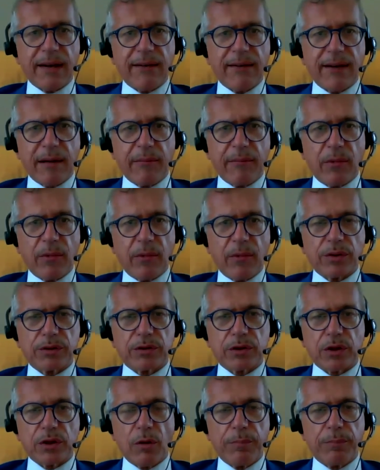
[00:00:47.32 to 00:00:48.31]
eravamo
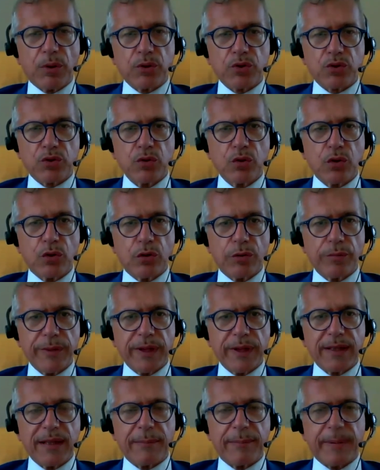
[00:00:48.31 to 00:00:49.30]
troppo
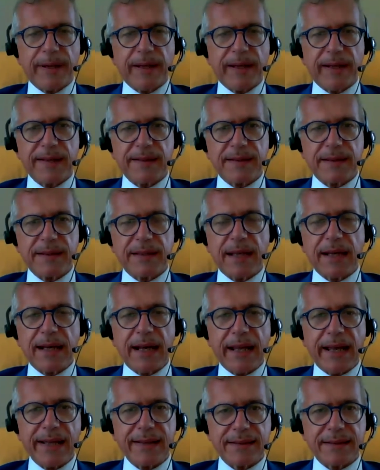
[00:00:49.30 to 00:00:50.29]
succubi da paesi
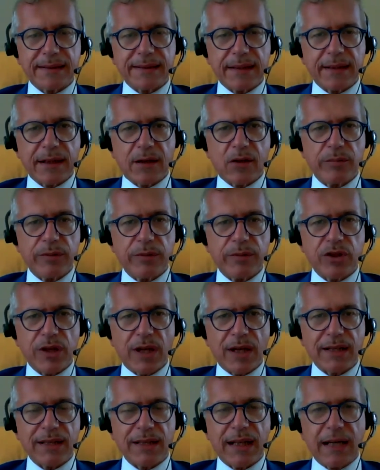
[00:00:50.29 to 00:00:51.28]
dell'est, a
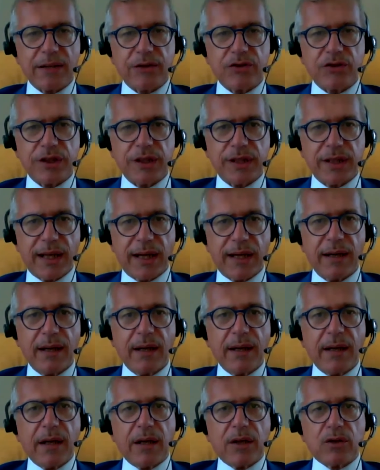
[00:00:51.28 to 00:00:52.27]
cominciare dalla
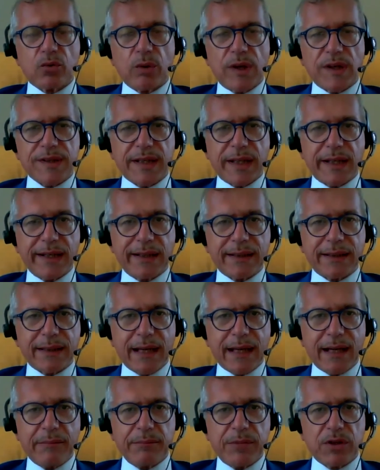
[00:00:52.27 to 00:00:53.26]
Cina. Sulla
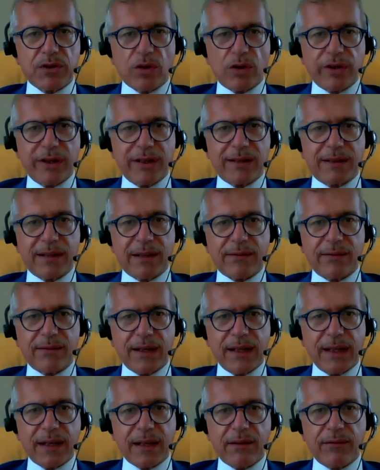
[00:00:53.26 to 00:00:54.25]
sanità bisogna
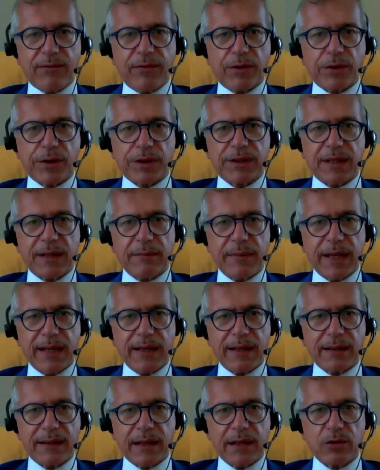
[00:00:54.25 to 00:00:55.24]
intervenire
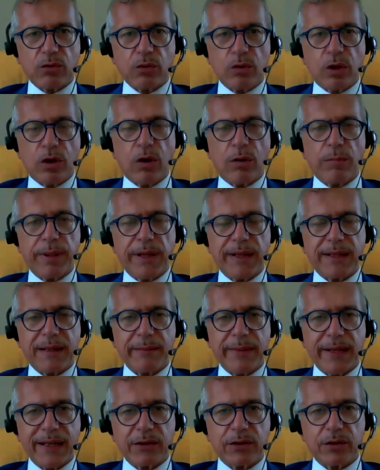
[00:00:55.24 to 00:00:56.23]
fortemente sul
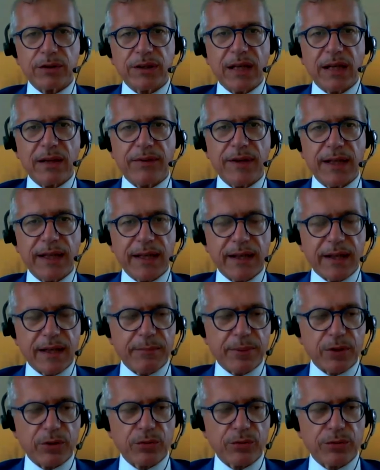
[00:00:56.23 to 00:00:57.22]
completamento delle
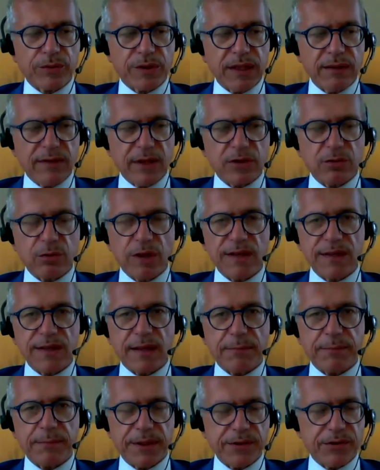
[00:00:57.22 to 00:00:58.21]
filiere produttive e
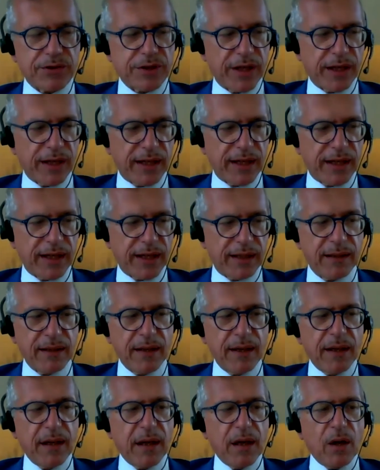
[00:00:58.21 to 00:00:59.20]
sulla supply chain.
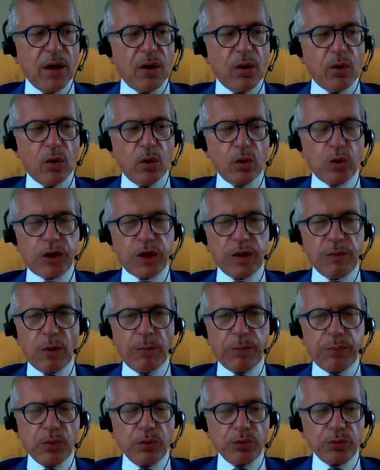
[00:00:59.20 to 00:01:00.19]

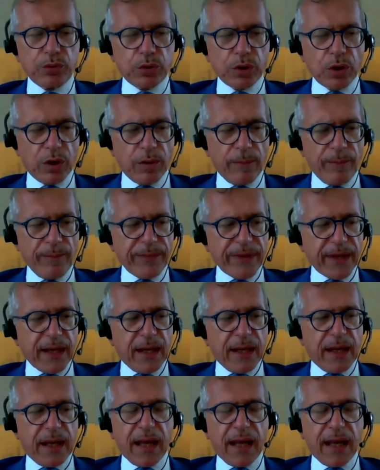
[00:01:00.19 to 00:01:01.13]
Ultimo punto,